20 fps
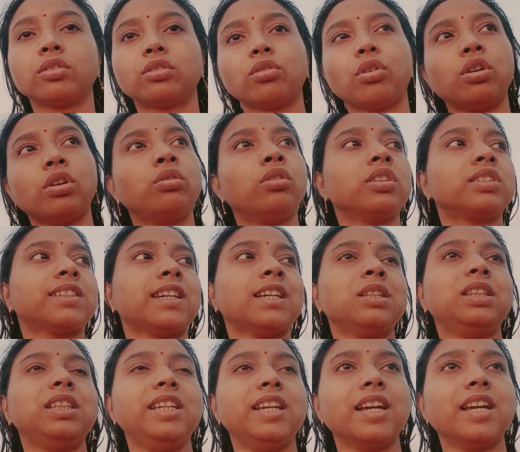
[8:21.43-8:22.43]
তো ওইগুলো যেই
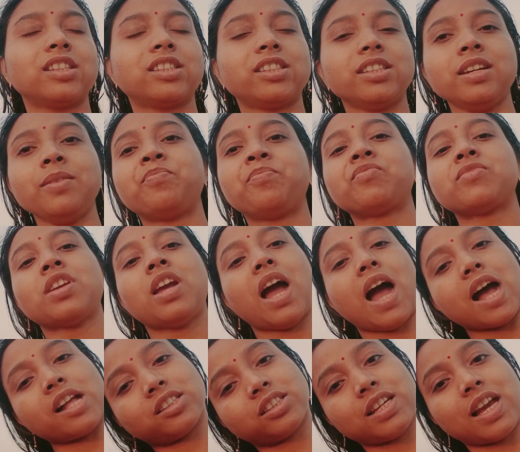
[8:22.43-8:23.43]
দিয়েছি
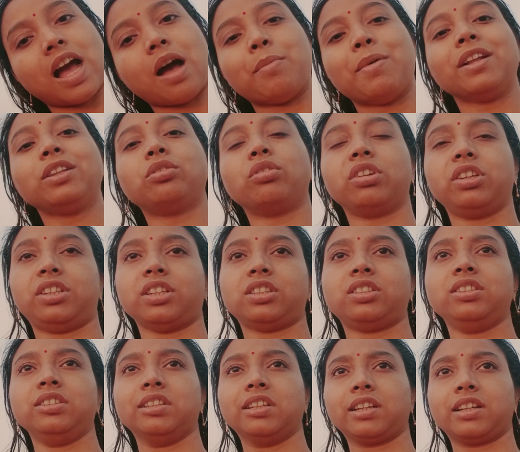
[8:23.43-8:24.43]
আজকে আবার দড়িটা
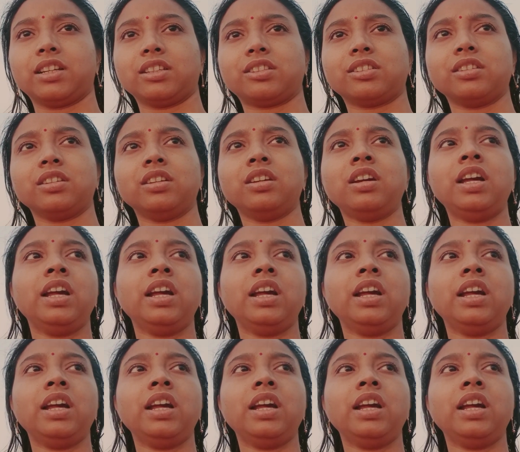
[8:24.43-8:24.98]
ছিঁড়ে গেছে